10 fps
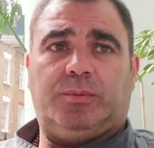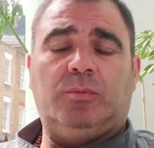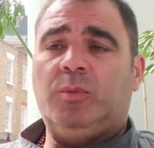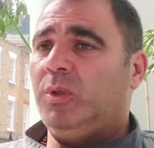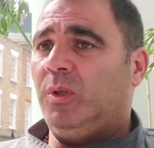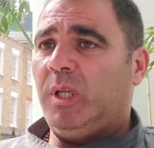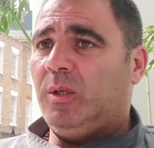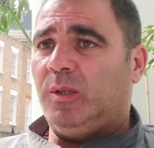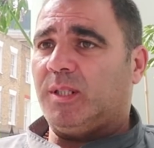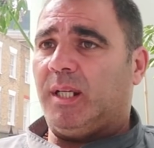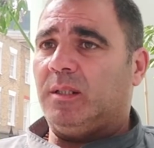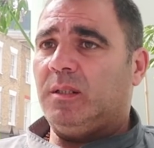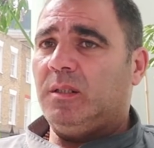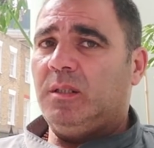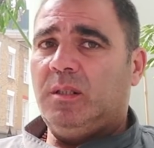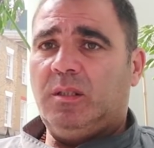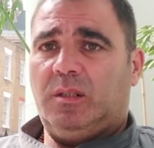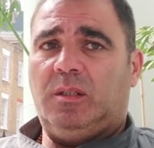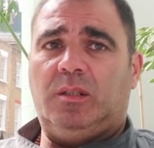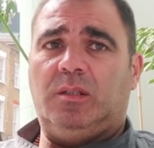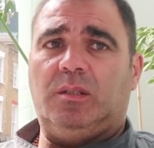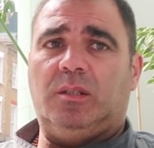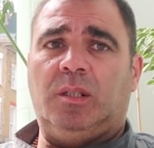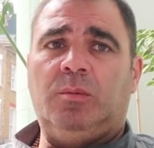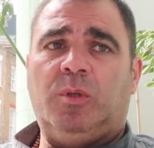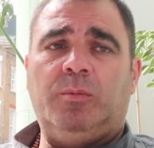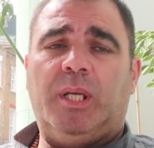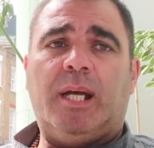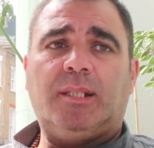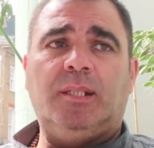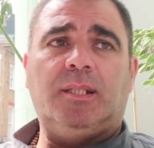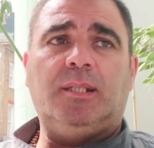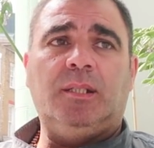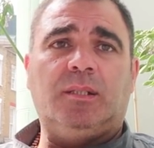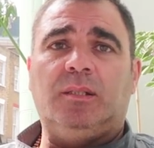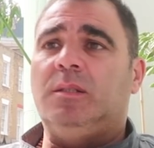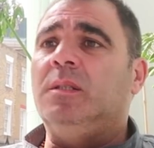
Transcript: un montón de cosas. Y, vos mirás y decís,